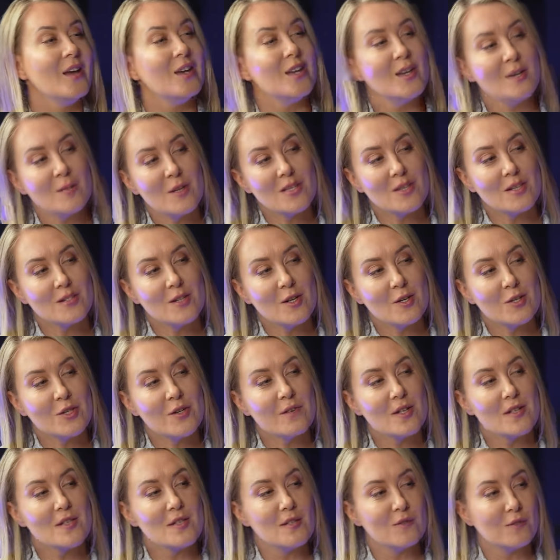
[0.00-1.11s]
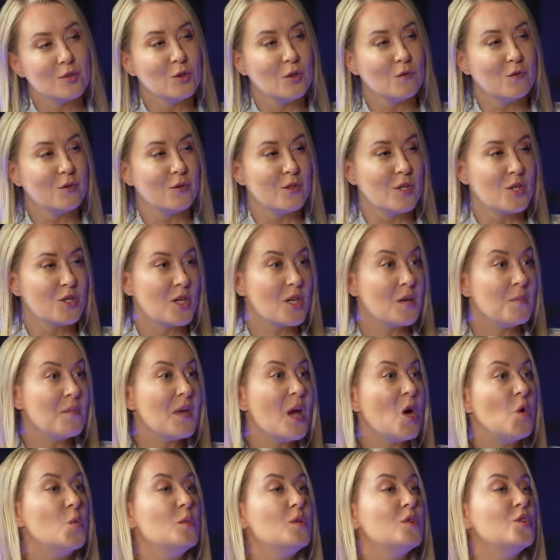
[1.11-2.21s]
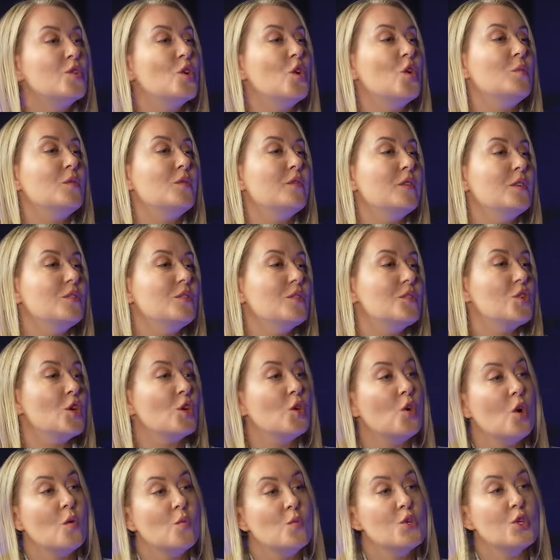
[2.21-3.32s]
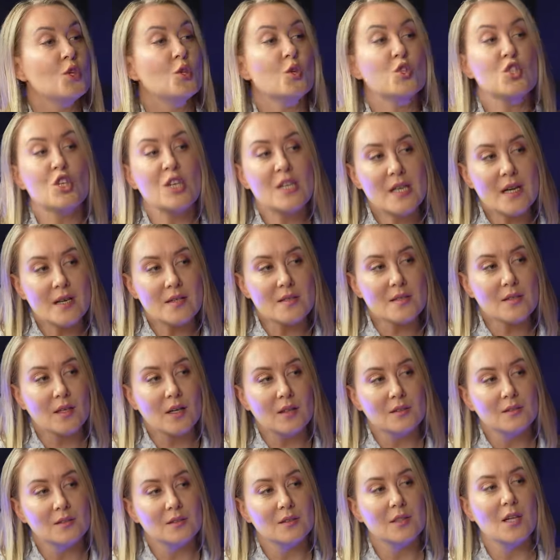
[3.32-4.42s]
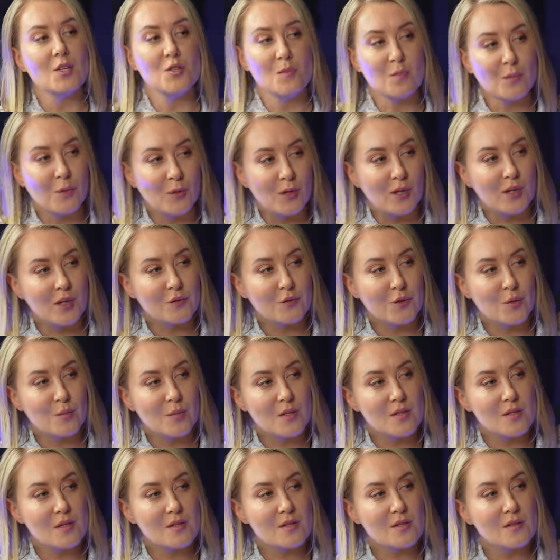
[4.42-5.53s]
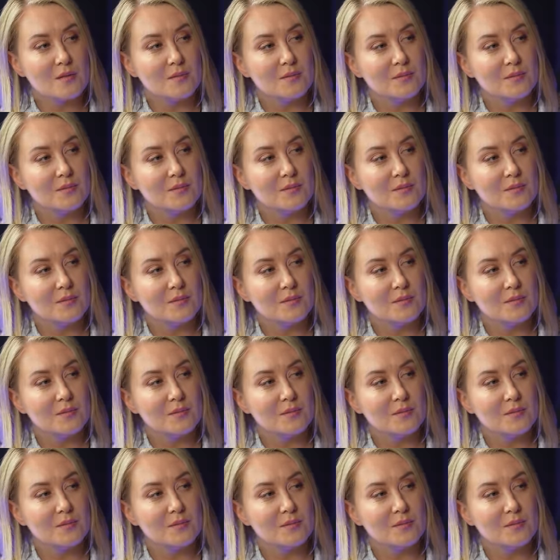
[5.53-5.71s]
Kim jest Daniel Siwiec zawodowo, jeżeli miałbyś opowiedzieć komuś, kto Cię nie zna, na czym polega Twój biznes? Mhm.